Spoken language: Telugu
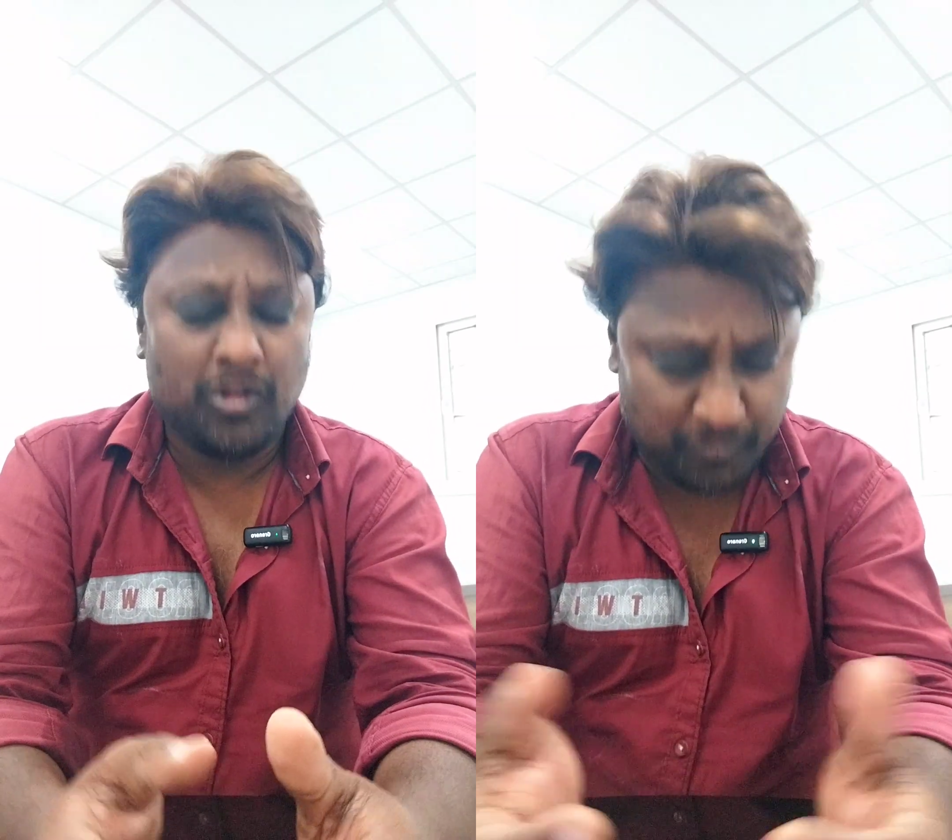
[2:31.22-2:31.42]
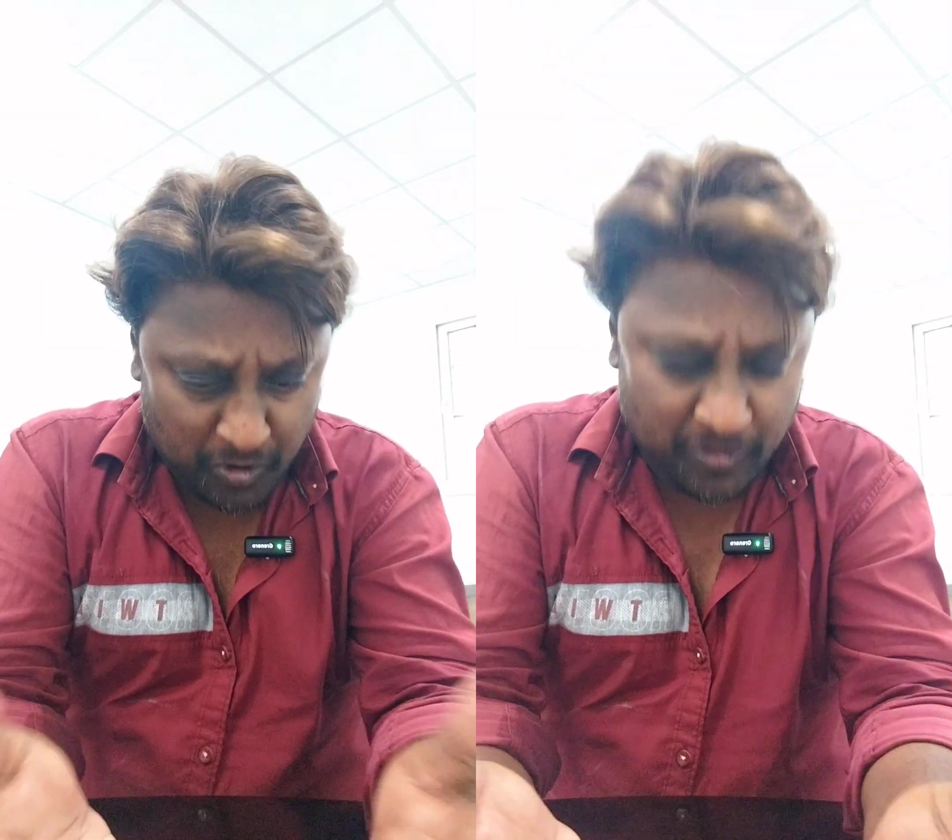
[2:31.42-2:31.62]

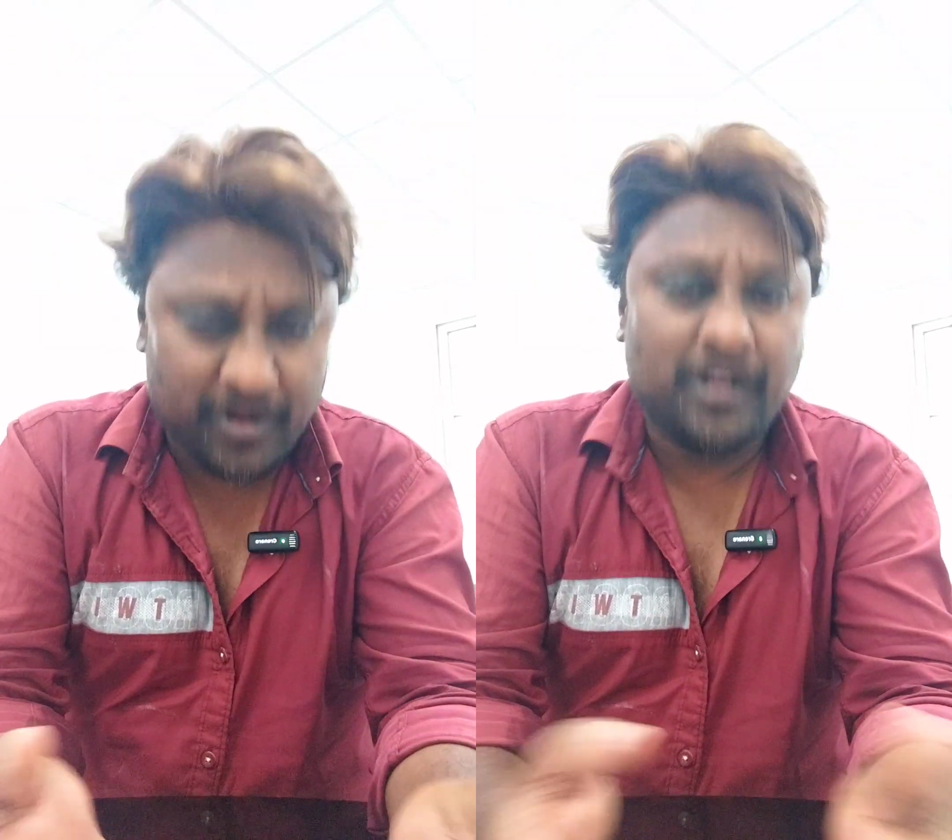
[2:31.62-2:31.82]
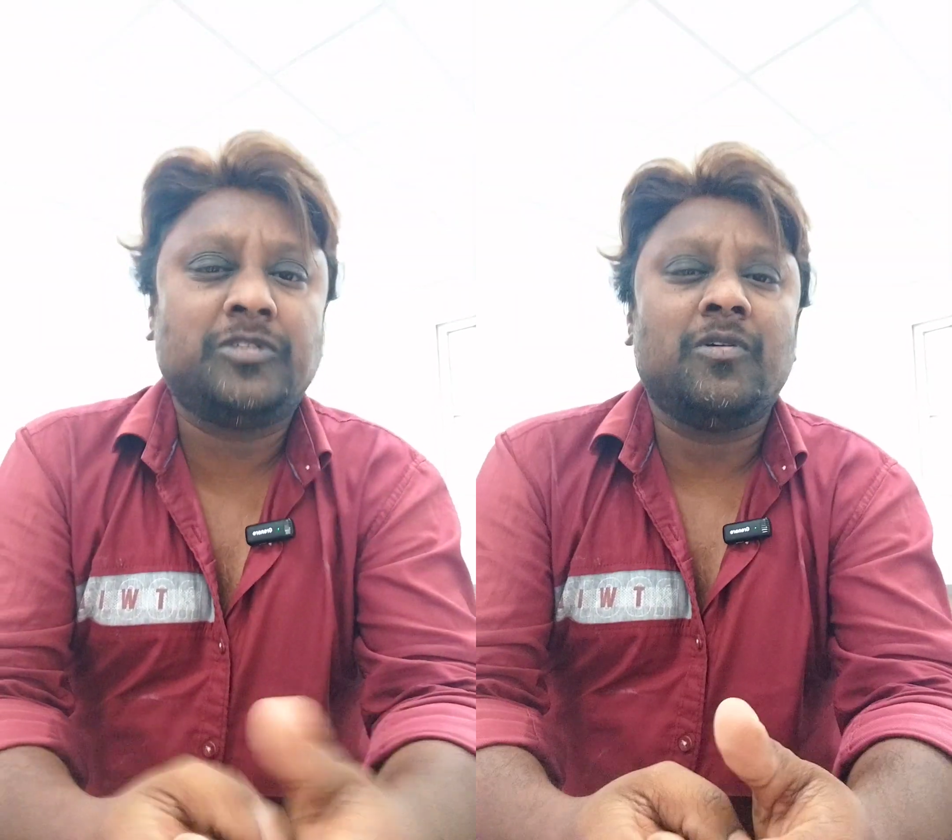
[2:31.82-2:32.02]
స్పోర్టివ్గా
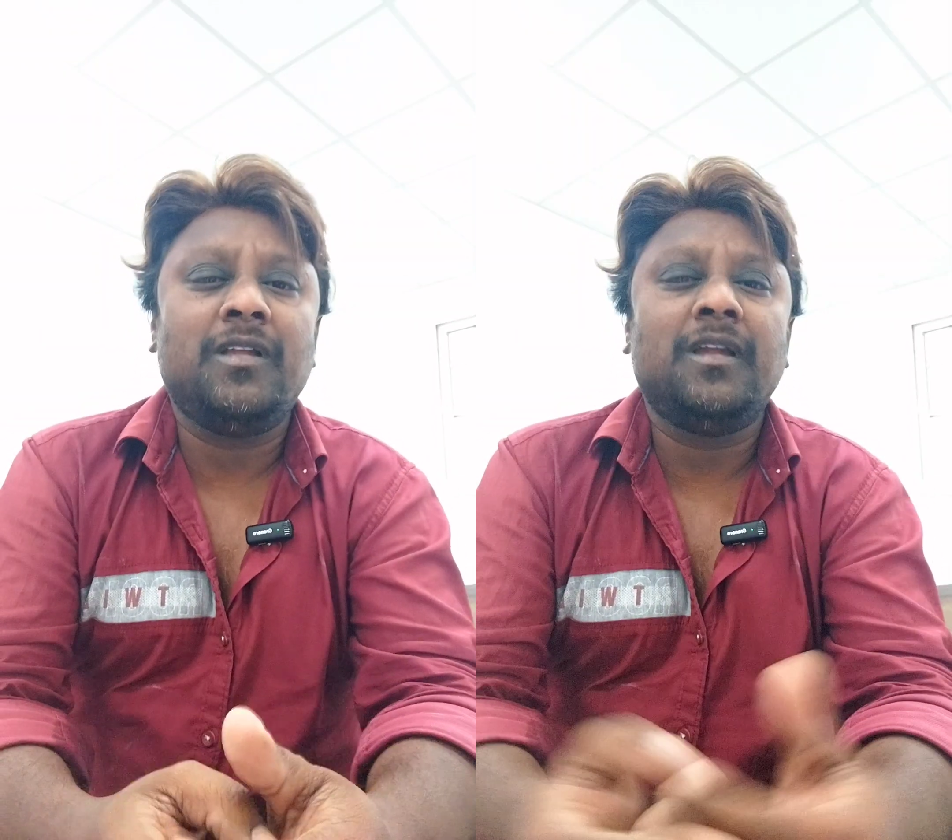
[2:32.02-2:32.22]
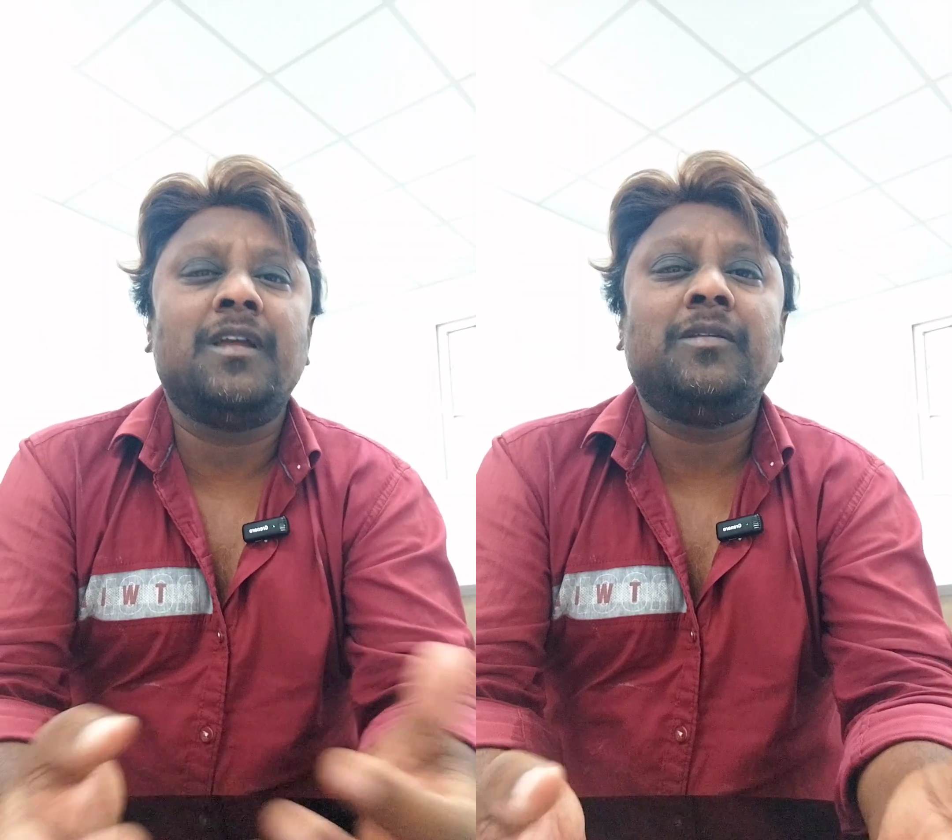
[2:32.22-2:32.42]

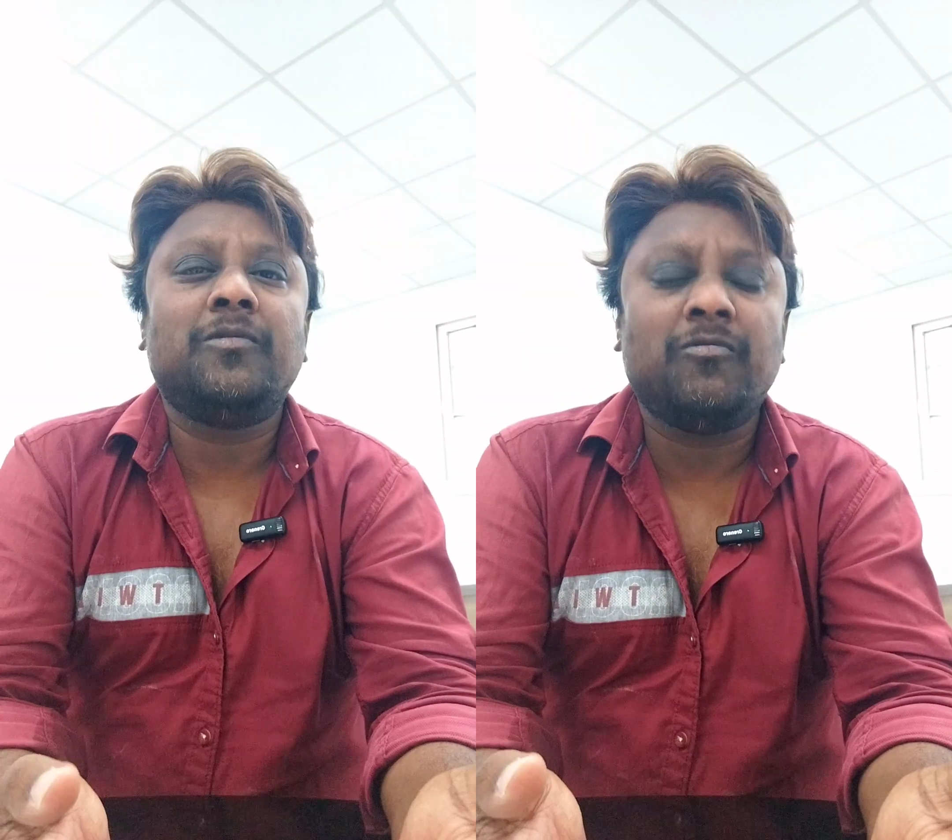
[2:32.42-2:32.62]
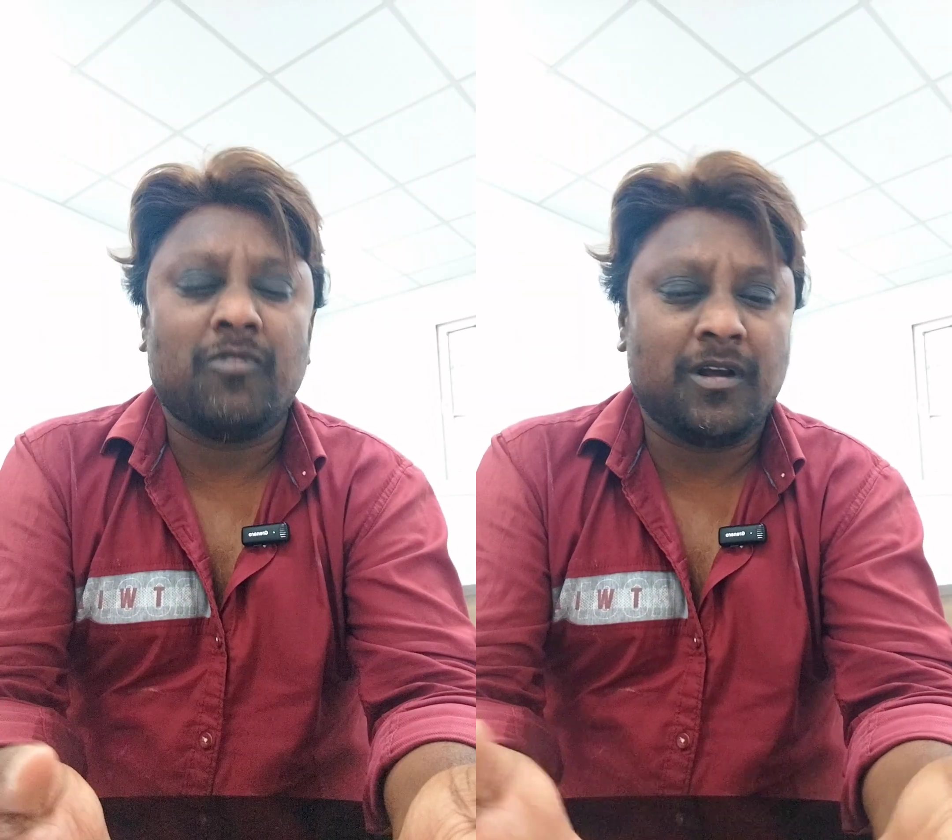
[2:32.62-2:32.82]
గెలుచుకోవాలి
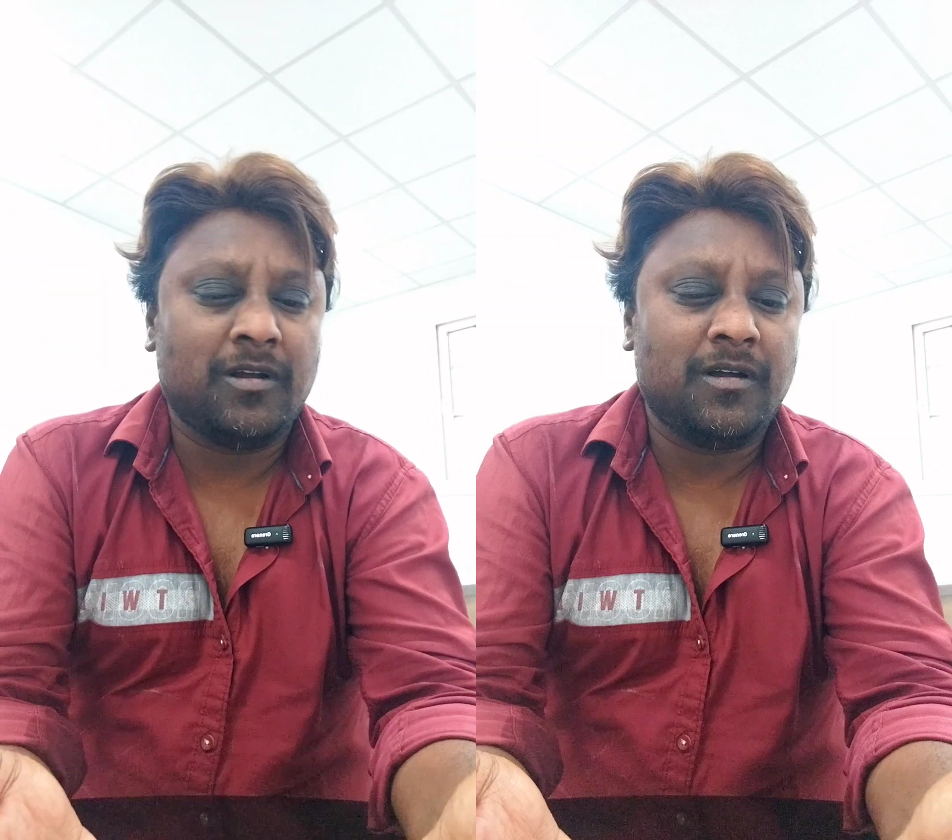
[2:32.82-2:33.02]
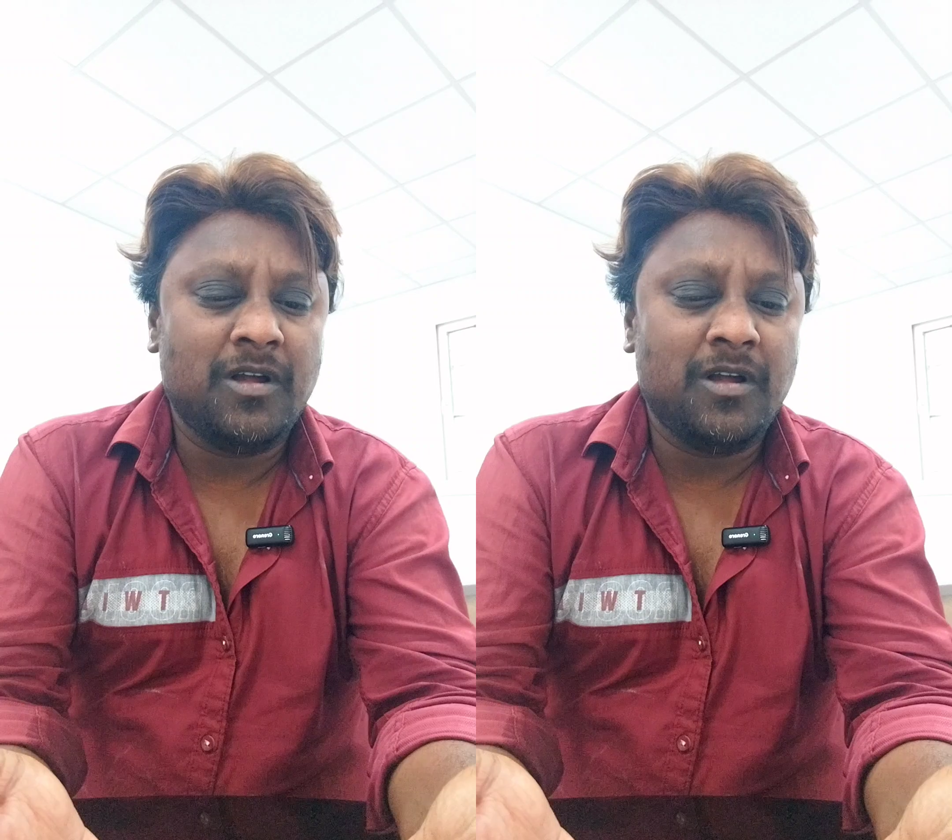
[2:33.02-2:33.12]
ఇంకెందుకు ఒక